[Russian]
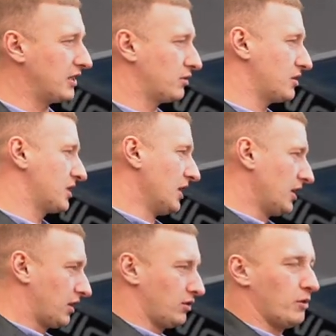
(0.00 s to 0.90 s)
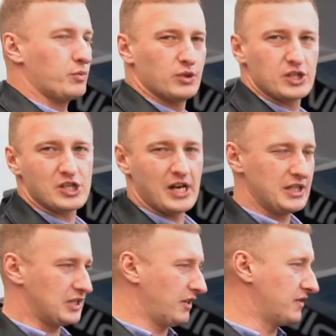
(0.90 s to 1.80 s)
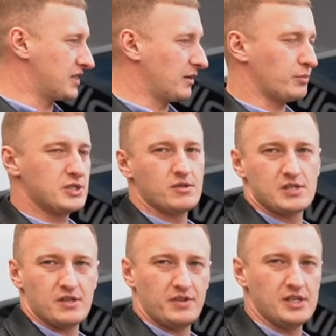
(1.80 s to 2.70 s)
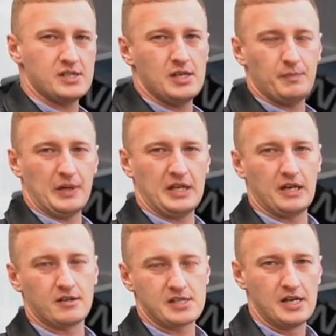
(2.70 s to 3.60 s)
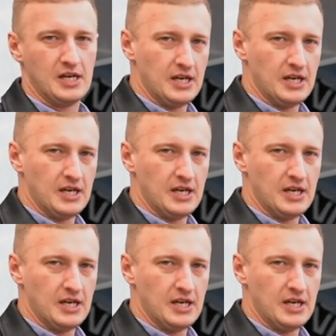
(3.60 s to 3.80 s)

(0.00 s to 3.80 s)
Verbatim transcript: То есть кнопку нажали, телевизор опустился вниз и поднялся.